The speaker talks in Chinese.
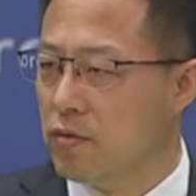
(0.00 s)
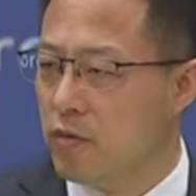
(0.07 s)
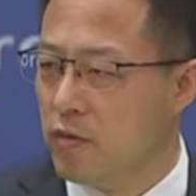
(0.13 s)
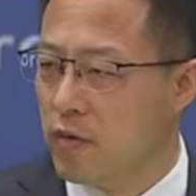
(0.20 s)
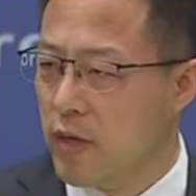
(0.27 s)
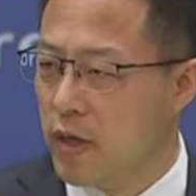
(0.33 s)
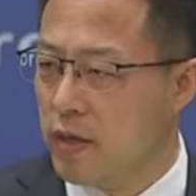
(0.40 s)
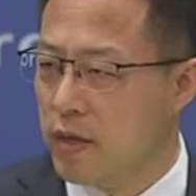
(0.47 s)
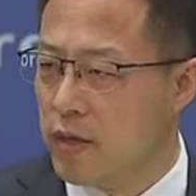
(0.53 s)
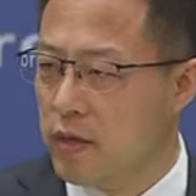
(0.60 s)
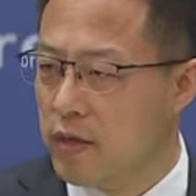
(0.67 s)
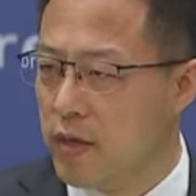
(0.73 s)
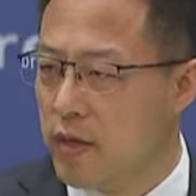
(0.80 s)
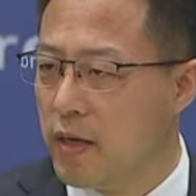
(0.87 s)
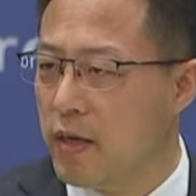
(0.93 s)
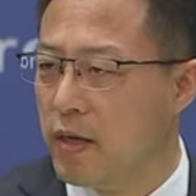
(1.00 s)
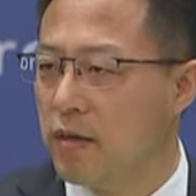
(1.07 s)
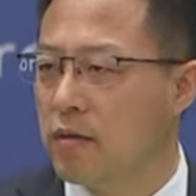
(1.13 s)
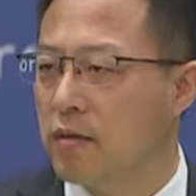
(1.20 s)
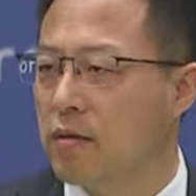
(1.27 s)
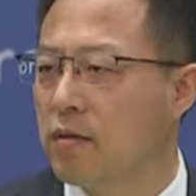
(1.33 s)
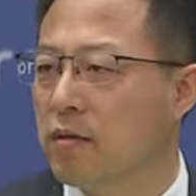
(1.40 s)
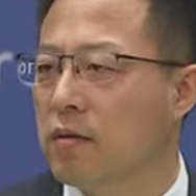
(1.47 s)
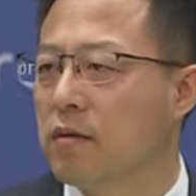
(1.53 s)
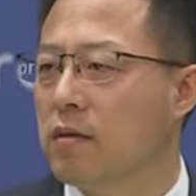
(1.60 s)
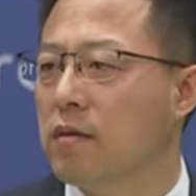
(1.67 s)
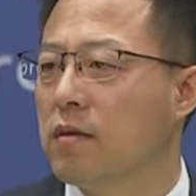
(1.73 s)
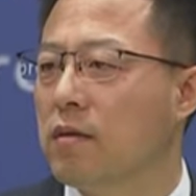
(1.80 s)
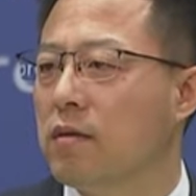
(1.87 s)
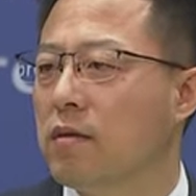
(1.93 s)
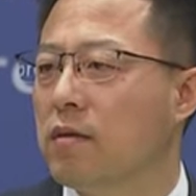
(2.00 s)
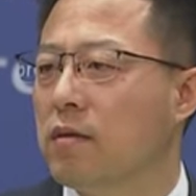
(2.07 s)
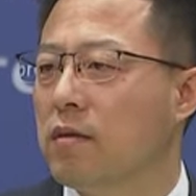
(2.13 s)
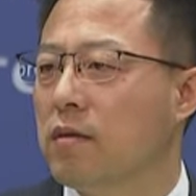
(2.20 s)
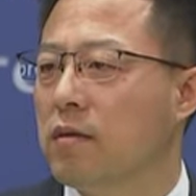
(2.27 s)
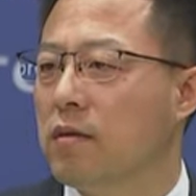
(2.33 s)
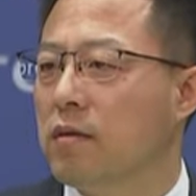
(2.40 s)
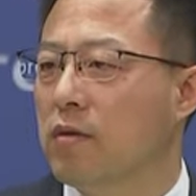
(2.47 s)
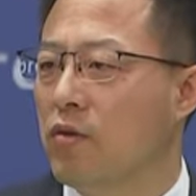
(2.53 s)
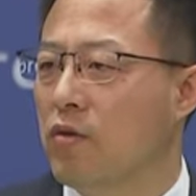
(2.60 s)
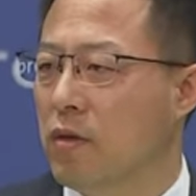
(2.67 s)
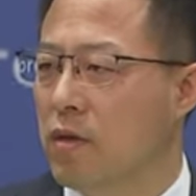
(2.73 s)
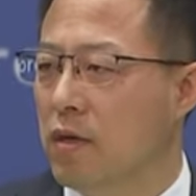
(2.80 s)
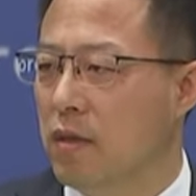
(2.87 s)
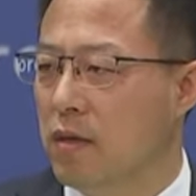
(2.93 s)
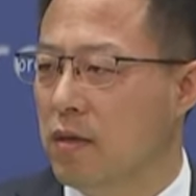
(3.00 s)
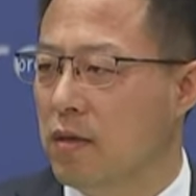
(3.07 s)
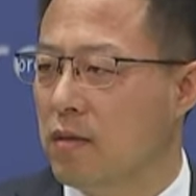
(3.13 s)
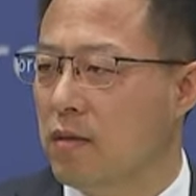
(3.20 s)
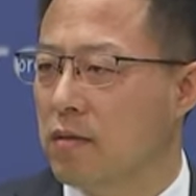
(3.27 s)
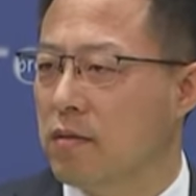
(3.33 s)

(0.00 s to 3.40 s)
对这些有可能